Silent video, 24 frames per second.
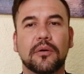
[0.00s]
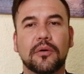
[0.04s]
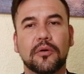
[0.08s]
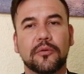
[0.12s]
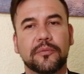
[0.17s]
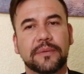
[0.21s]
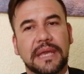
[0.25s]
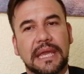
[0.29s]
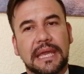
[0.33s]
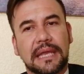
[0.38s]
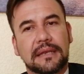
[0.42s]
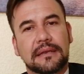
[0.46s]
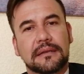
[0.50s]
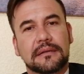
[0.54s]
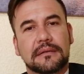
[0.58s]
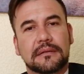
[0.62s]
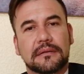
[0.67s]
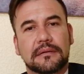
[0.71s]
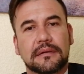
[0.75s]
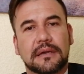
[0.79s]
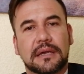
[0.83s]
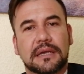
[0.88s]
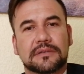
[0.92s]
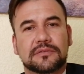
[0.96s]
o
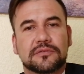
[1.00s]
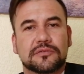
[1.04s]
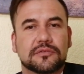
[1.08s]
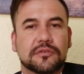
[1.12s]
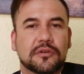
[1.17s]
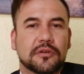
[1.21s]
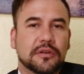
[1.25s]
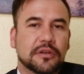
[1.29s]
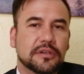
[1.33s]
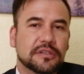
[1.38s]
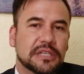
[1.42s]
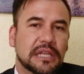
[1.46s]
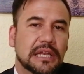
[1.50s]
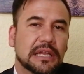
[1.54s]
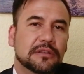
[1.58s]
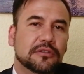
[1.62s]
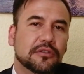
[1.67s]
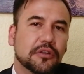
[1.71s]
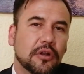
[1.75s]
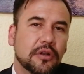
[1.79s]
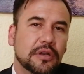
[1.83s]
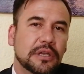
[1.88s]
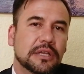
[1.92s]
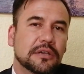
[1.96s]
bien a sus correos
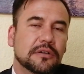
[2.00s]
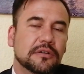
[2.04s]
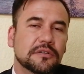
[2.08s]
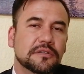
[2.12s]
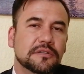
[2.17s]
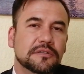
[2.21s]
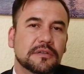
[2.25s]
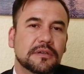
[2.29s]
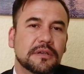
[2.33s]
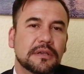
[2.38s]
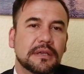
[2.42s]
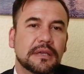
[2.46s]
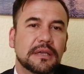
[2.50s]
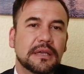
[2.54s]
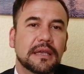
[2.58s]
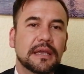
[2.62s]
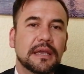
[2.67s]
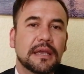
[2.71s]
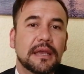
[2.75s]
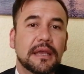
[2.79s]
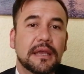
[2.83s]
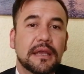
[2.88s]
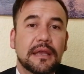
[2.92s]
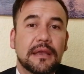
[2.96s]
electrónicos
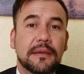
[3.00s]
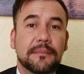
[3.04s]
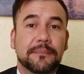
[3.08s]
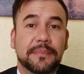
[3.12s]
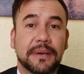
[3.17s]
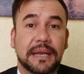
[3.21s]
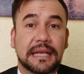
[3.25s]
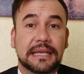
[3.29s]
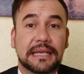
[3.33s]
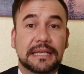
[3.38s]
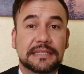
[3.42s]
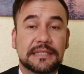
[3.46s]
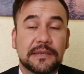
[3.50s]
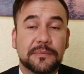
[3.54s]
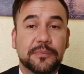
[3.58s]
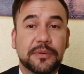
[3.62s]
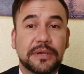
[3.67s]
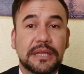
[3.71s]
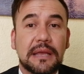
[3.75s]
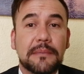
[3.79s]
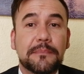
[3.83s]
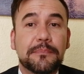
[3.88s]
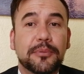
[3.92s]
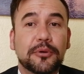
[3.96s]
para que se
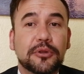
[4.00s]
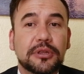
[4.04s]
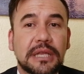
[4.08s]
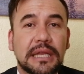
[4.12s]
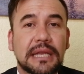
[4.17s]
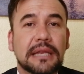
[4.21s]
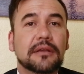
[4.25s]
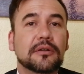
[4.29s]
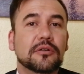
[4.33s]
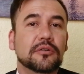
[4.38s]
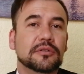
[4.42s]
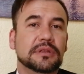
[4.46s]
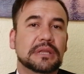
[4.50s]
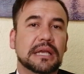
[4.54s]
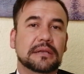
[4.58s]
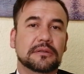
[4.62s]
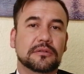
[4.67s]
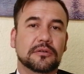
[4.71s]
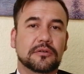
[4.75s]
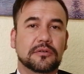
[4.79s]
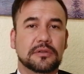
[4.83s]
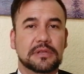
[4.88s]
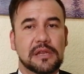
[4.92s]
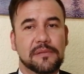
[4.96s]
puedan poner en
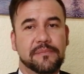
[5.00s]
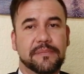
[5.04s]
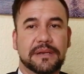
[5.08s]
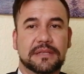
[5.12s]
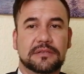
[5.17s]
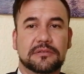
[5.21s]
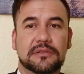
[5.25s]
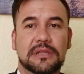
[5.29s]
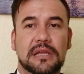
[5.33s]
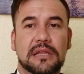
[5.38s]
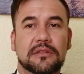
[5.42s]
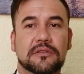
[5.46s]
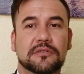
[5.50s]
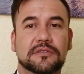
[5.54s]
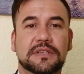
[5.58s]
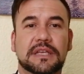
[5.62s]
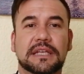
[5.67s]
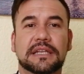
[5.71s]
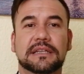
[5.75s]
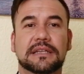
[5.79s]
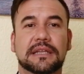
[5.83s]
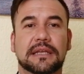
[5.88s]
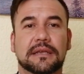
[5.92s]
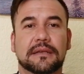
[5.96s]
contacto con el personal
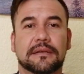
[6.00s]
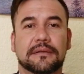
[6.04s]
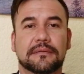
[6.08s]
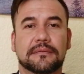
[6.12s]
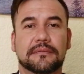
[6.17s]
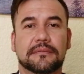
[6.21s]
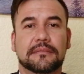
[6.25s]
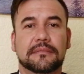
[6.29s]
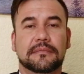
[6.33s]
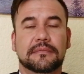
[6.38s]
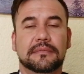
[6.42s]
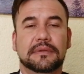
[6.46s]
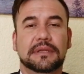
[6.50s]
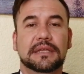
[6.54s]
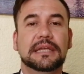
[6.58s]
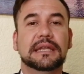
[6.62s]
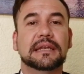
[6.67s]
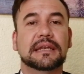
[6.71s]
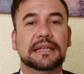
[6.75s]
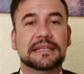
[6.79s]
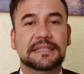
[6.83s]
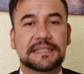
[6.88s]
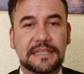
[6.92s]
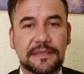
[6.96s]
docente y
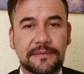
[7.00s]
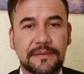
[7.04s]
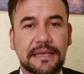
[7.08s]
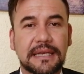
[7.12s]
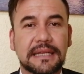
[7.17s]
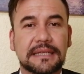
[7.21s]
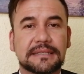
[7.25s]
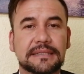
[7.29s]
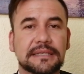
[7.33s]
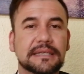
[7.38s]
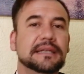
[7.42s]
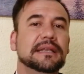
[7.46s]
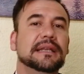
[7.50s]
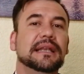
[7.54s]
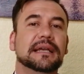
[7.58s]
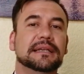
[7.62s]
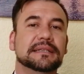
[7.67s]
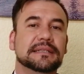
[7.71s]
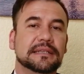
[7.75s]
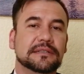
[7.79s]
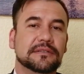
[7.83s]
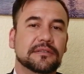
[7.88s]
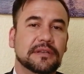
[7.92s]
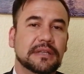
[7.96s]
reciban así la
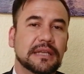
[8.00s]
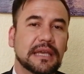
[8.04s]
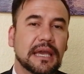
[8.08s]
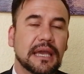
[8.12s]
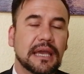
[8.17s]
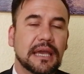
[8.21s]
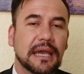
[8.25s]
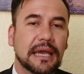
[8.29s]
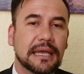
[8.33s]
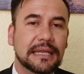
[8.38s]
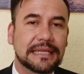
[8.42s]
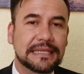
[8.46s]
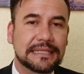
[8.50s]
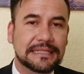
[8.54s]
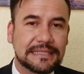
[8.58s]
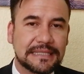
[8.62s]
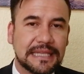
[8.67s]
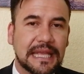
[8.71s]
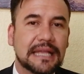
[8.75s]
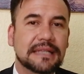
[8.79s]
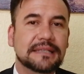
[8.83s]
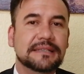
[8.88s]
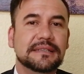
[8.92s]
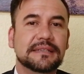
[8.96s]
asesoría a
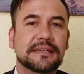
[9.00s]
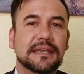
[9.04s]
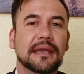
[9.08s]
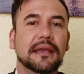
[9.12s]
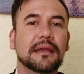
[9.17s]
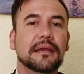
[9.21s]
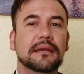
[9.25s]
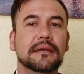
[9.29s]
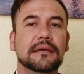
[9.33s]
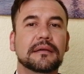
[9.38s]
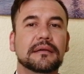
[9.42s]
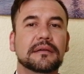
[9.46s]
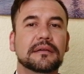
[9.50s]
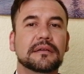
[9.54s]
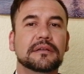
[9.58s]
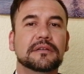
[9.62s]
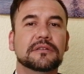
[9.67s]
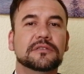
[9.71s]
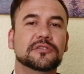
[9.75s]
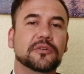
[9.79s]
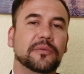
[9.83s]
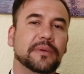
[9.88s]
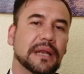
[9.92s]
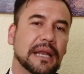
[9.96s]
distancia
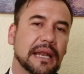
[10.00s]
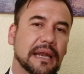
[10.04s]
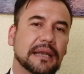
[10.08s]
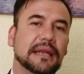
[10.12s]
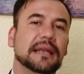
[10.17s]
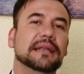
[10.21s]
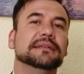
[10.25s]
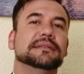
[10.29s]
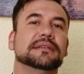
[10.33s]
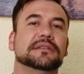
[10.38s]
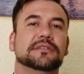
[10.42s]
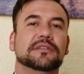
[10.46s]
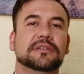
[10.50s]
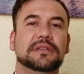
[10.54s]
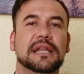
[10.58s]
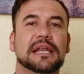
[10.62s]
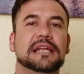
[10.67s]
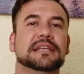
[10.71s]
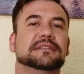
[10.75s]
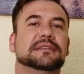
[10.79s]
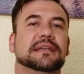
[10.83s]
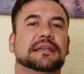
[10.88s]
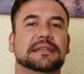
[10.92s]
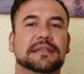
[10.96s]
sobre la realización de
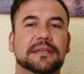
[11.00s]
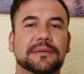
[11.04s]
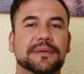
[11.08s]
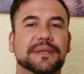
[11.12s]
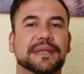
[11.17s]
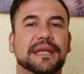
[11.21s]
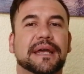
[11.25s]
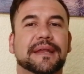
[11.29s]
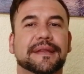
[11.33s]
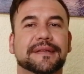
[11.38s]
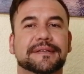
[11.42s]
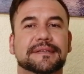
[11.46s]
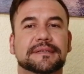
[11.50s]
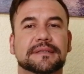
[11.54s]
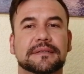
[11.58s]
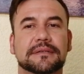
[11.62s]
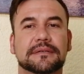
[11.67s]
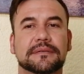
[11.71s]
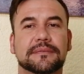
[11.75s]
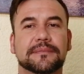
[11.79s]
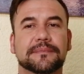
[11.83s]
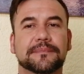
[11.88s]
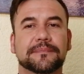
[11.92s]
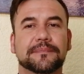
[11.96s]
las actividades,